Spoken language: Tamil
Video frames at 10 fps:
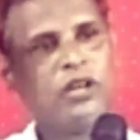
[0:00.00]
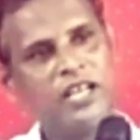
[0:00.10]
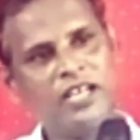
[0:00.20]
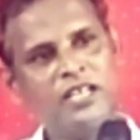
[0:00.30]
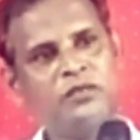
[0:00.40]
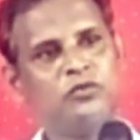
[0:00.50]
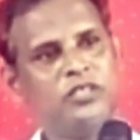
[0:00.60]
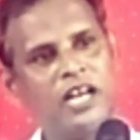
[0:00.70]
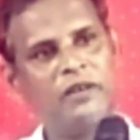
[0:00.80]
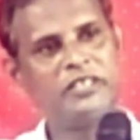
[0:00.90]
உலகம்
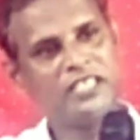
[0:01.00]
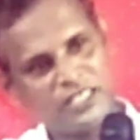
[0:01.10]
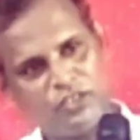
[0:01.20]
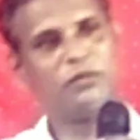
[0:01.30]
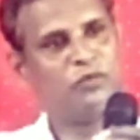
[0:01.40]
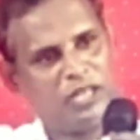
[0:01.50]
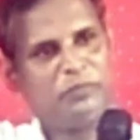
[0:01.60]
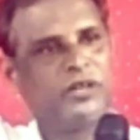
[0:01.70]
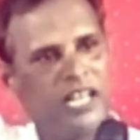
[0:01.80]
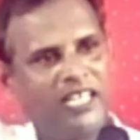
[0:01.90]
உண்டாவதற்கு ஒரு
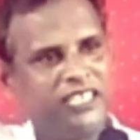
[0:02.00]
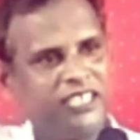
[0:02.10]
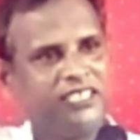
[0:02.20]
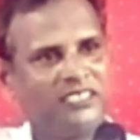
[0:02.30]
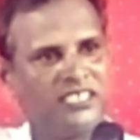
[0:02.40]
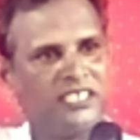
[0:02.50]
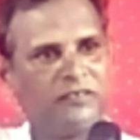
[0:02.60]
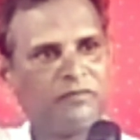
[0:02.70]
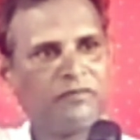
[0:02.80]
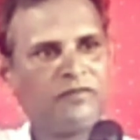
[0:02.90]
மூலப்பொருளாக எது இருந்துச்சு
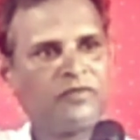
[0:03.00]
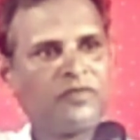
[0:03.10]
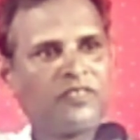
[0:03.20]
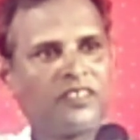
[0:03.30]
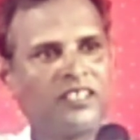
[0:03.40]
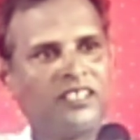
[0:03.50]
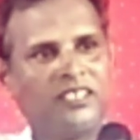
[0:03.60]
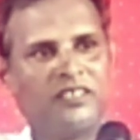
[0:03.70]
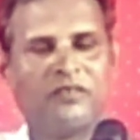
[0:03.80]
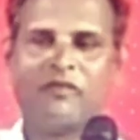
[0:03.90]

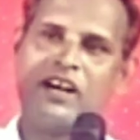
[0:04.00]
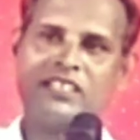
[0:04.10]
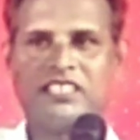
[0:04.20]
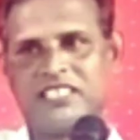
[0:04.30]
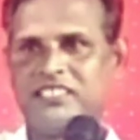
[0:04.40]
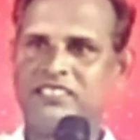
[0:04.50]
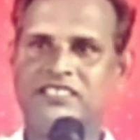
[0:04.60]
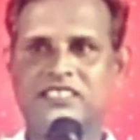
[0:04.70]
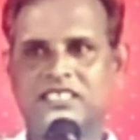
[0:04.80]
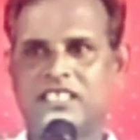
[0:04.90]
வார்த்தை
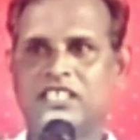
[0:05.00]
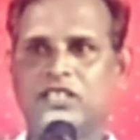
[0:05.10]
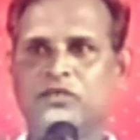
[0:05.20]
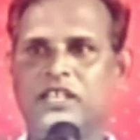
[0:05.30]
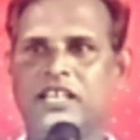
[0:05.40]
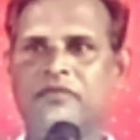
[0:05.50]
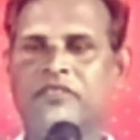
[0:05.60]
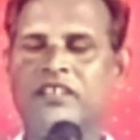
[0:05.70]
இருந்துச்சு ஹலே லூயா